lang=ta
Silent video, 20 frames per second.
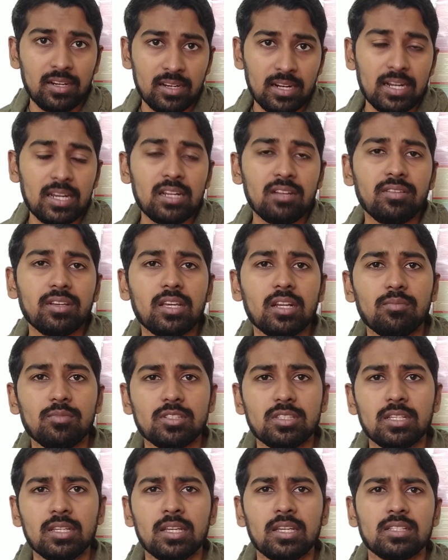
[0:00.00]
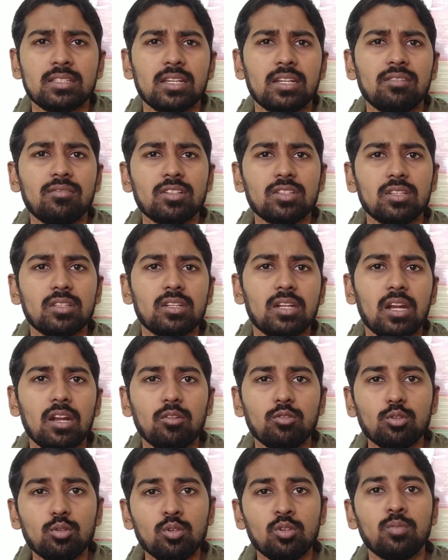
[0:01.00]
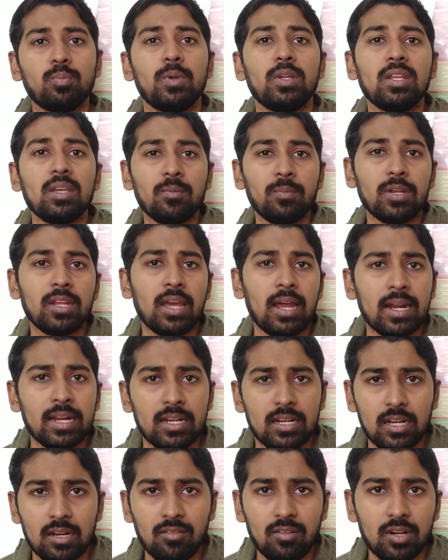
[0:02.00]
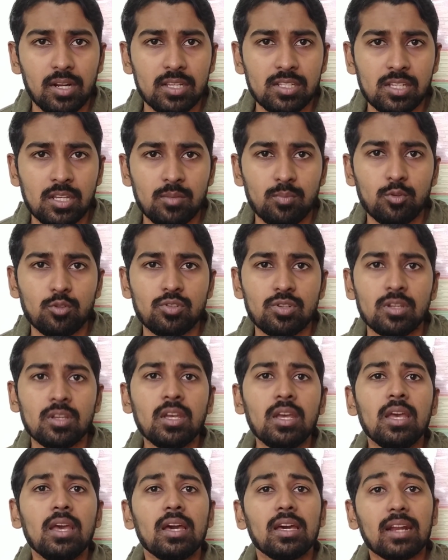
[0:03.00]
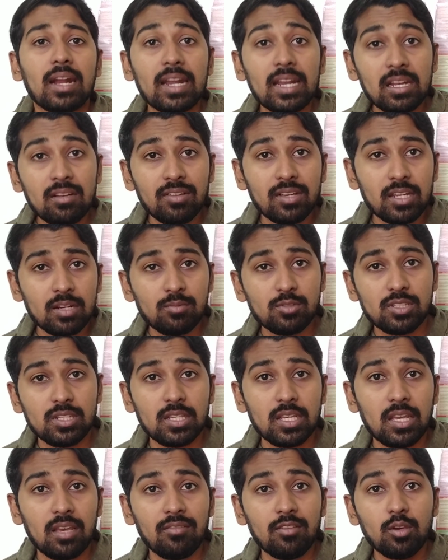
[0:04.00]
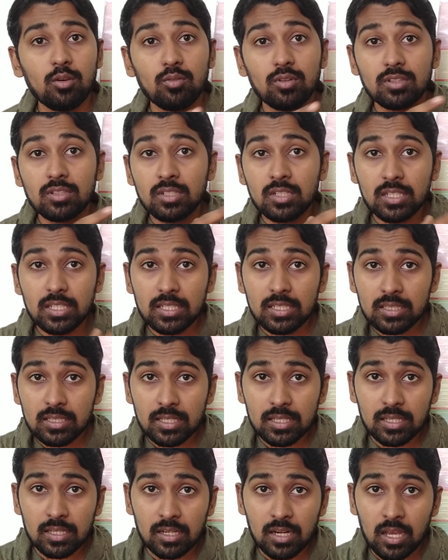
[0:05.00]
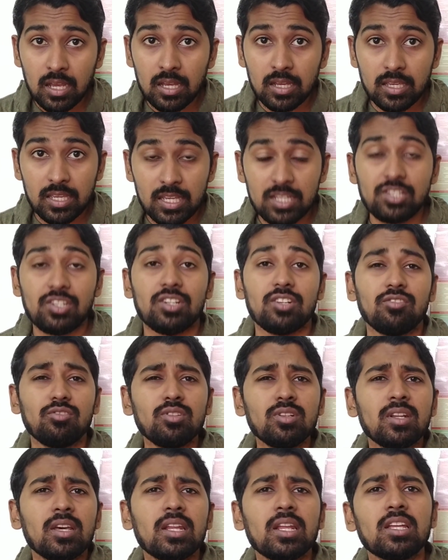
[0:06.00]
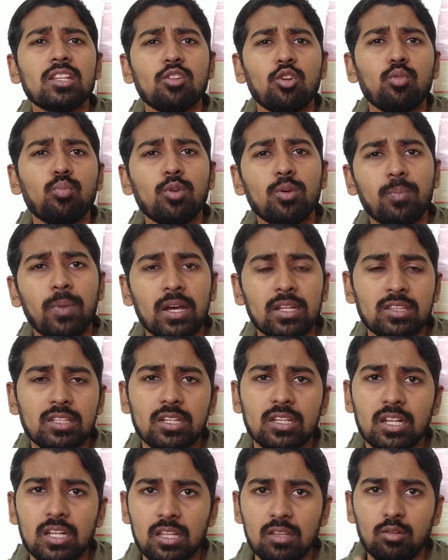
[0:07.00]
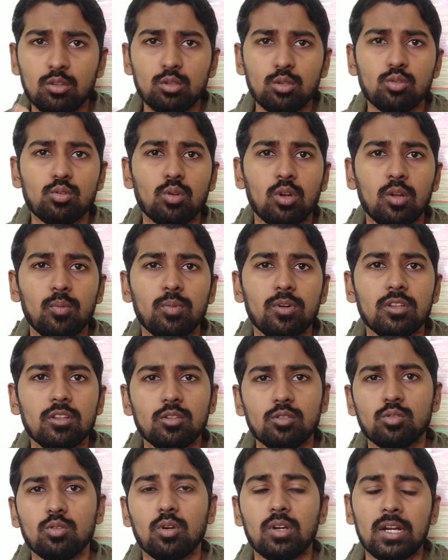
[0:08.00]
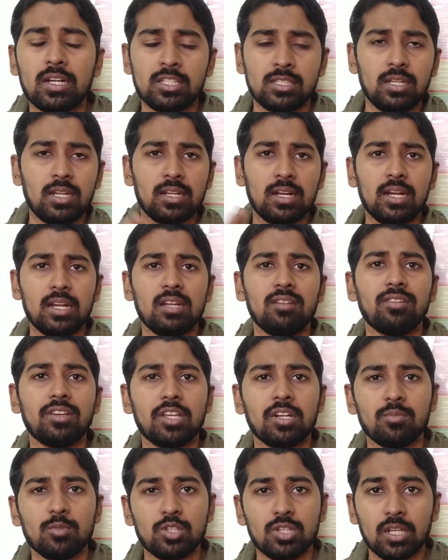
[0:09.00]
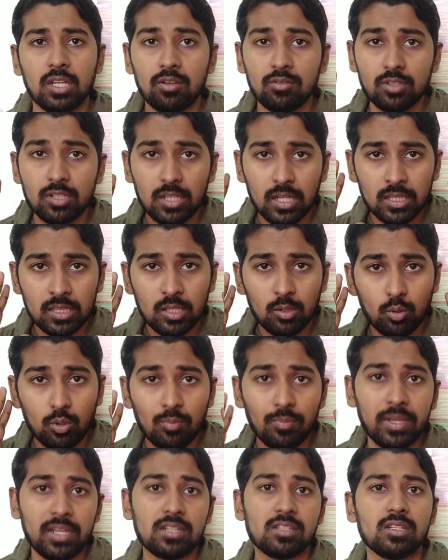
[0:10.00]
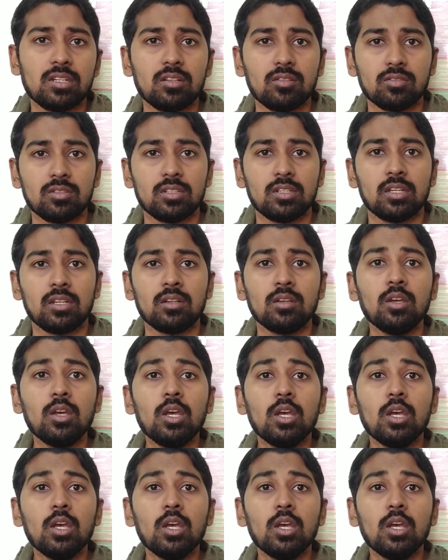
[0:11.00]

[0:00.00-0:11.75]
ரணில் விக்ரமசிங்கே சைடு வந்ததுனால வந்துட்டு ஒரு பெரிய பெரிய ஆடட் அட்வான்டேஜ் ஆகி போச்சு ரணில் விக்ரமசிங்கேவையும் வந்துட்டு இந்த ரா ஏஜென்ட் வந்து நிறையா தடவை போய் பார்த்துருக்கிறத வந்துட்டு சொல்லப்படுது ஸோ கடைசியில் ரணில் விக்ரமசிங்கே வந்துட்டு அந்த ஒரு மைண்ட் செட்டுக்கு வந்துட்டார்